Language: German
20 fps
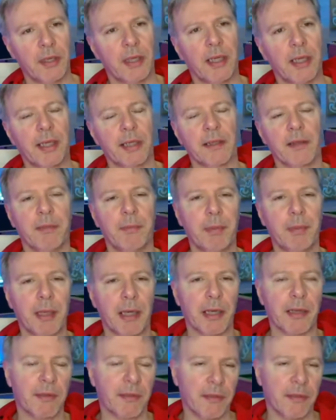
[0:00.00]
ihr eigenes
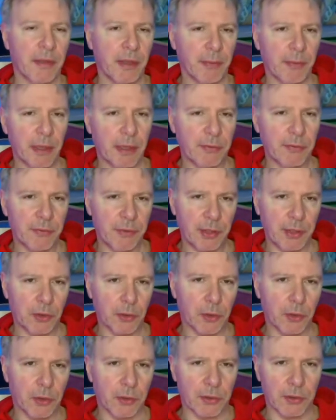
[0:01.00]
BI-System einpflegen
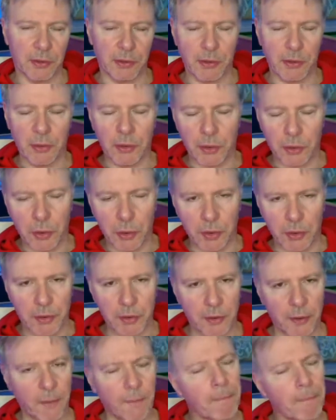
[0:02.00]
konnte, äh,
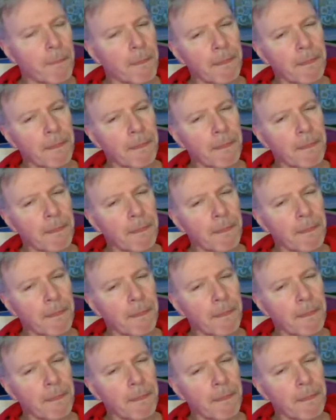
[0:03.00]
konnten.